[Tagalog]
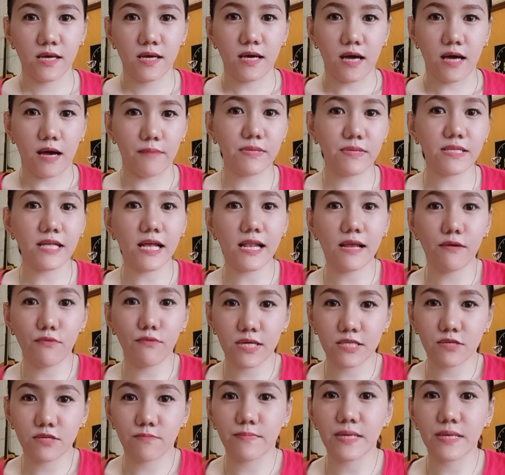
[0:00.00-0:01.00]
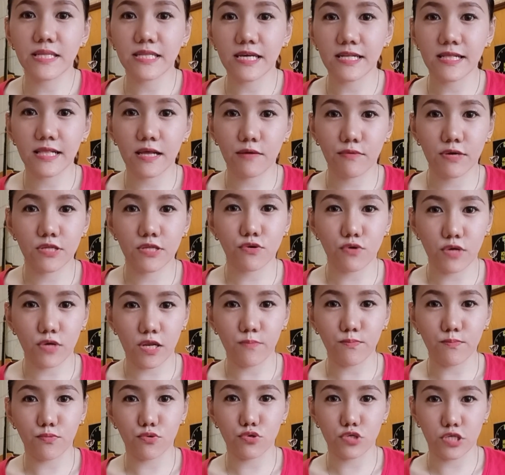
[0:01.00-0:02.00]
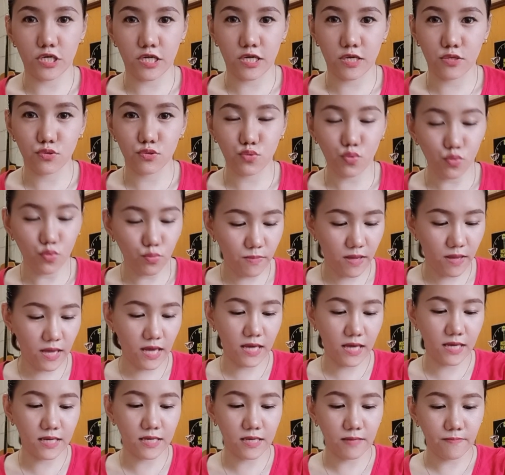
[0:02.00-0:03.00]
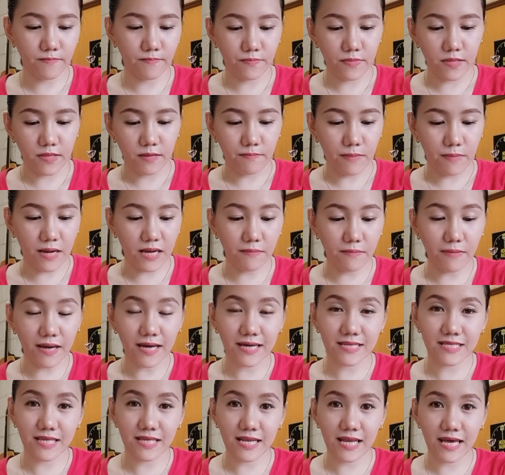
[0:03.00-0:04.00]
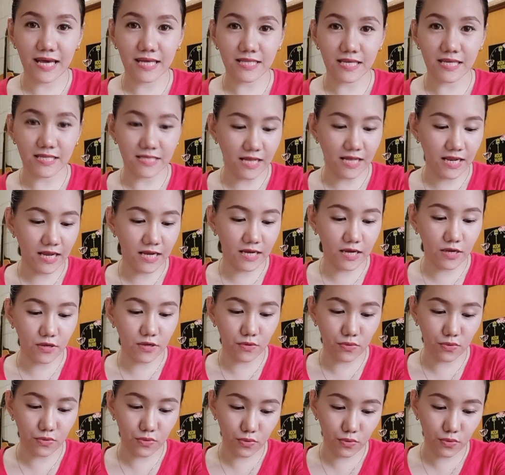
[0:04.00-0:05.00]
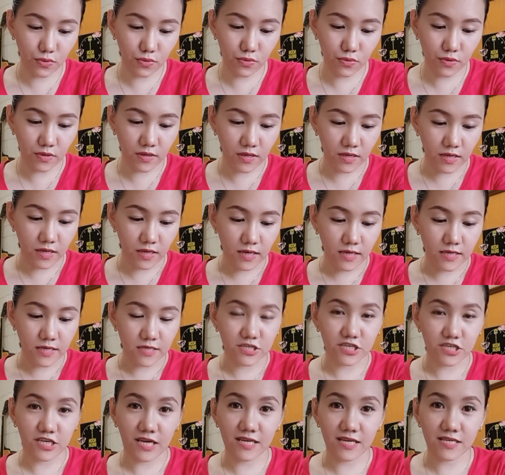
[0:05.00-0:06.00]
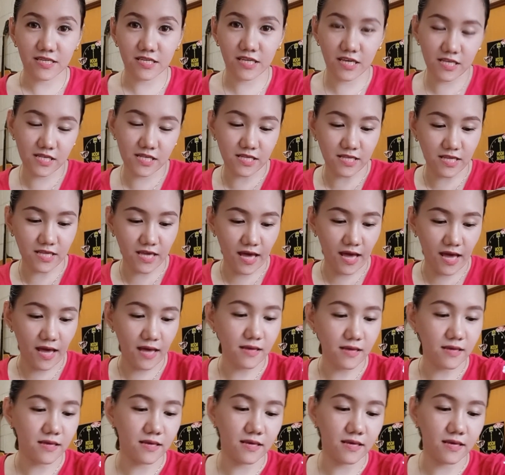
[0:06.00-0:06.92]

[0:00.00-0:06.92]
Uh, binalawan, binalawan ko lang po siya ng tubig para makita natin talaga yung changes niya.